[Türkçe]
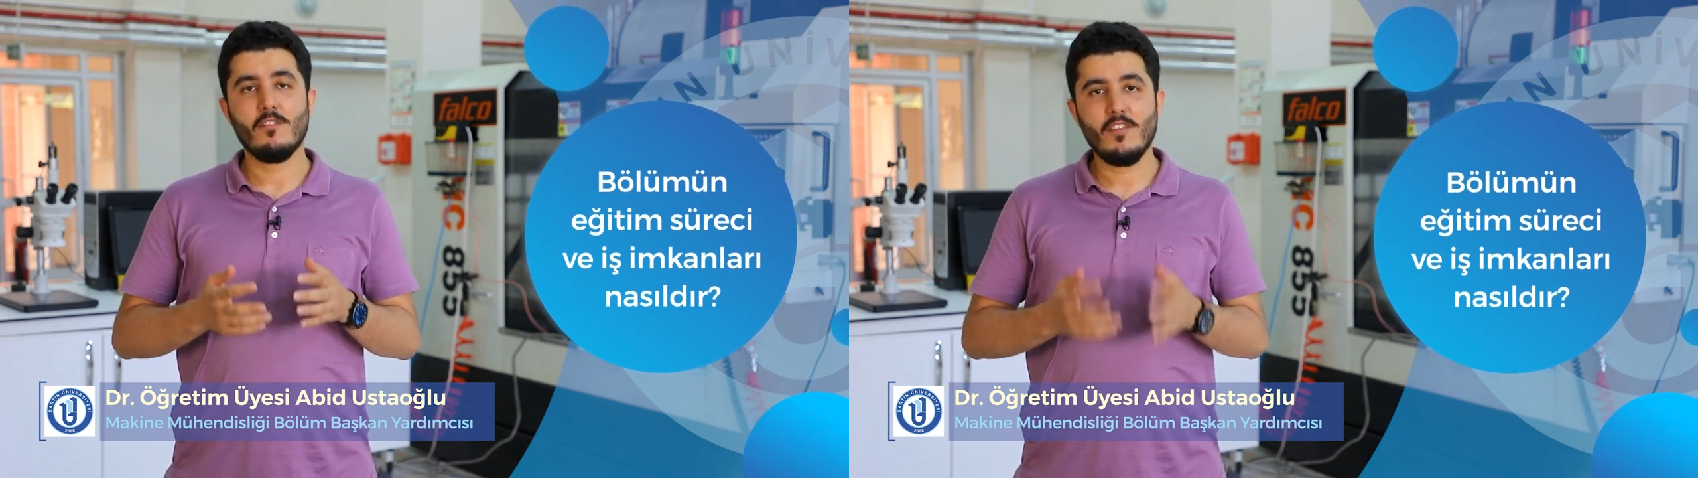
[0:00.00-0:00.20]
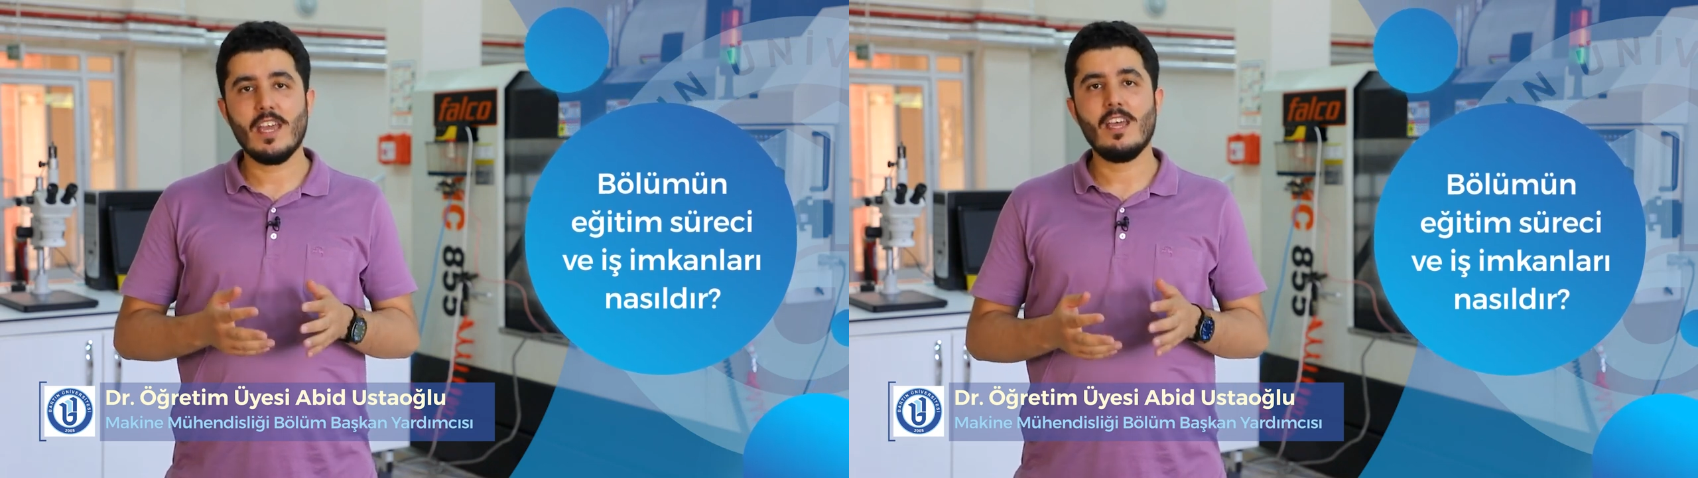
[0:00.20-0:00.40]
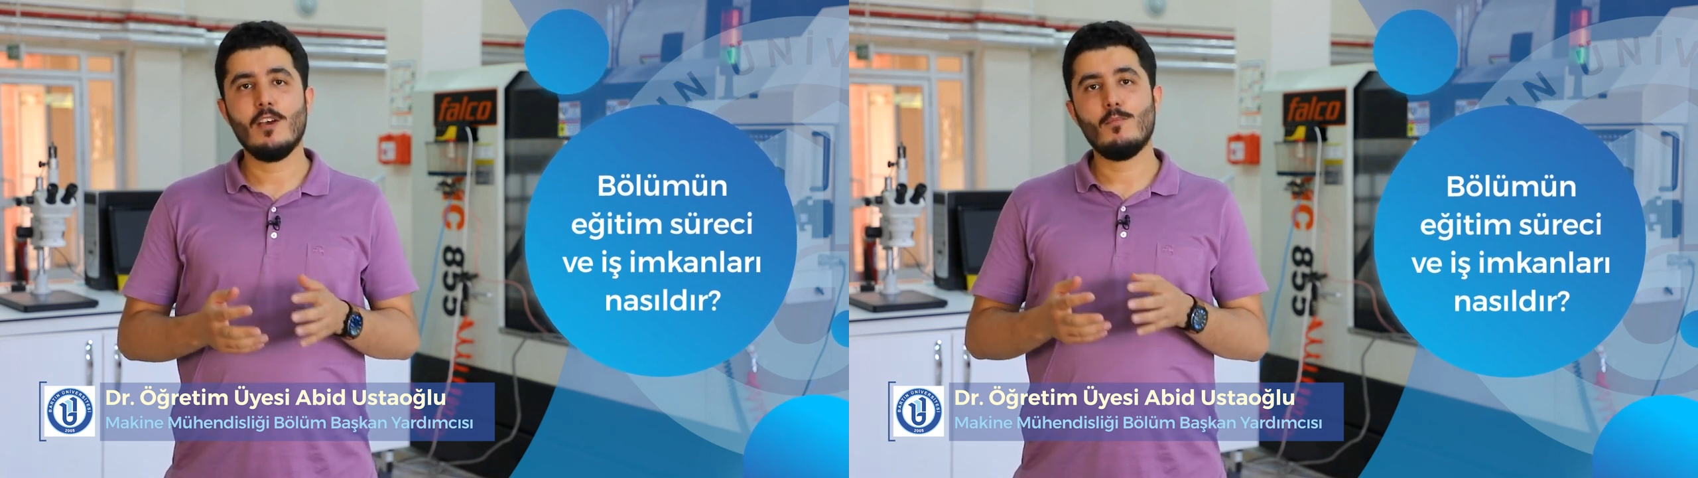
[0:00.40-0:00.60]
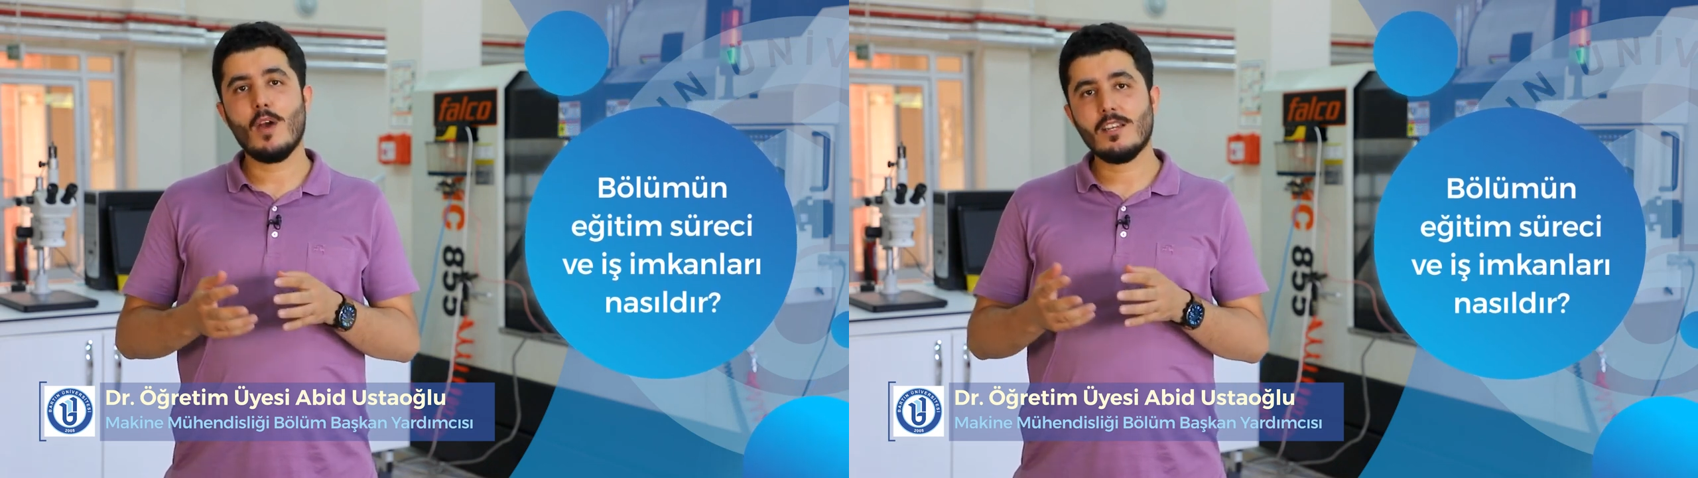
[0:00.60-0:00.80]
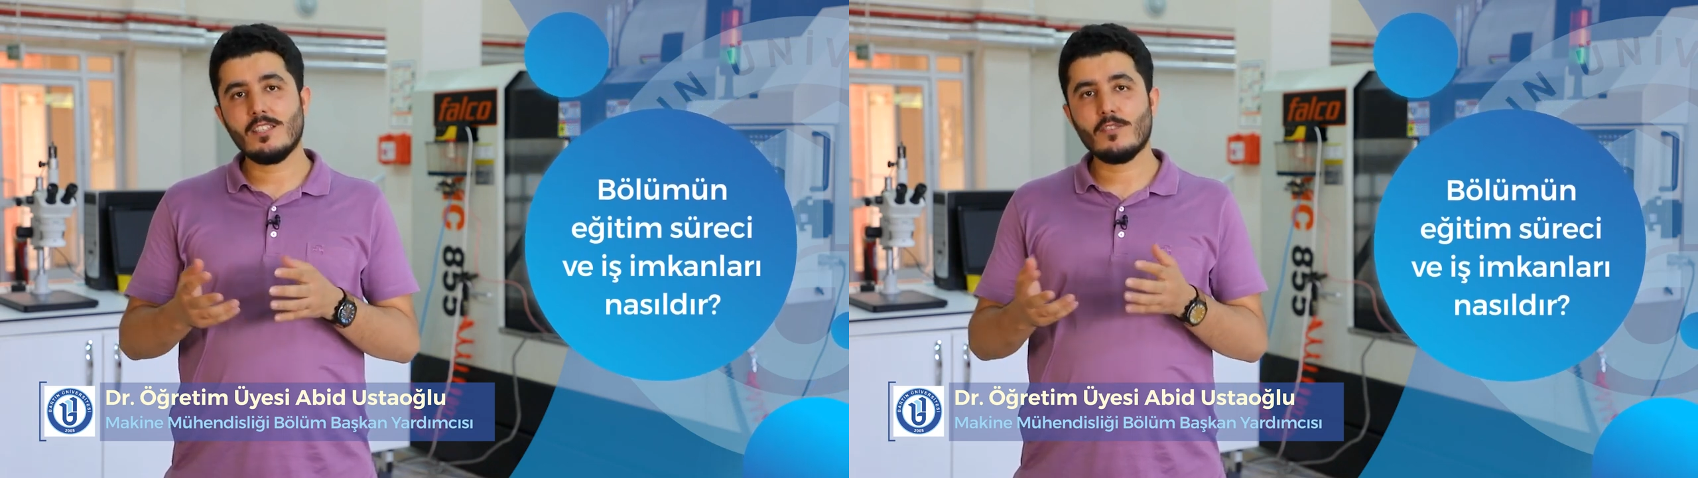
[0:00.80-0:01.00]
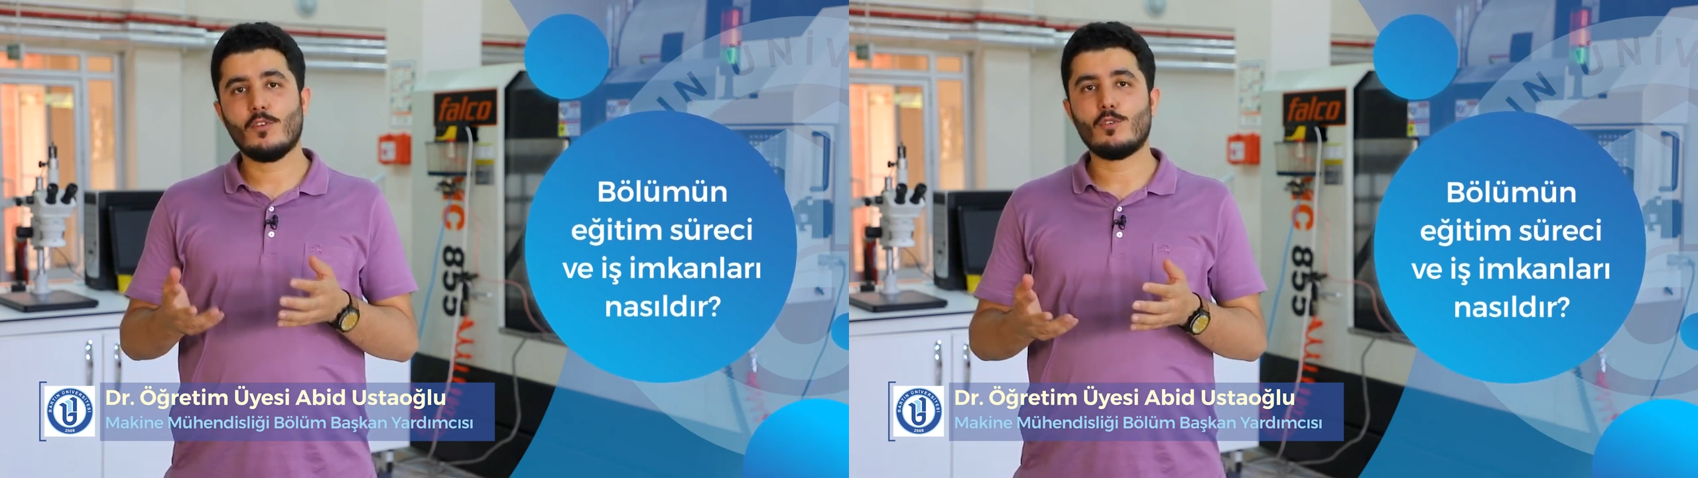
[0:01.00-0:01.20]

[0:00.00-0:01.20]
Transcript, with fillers: ve mühendislik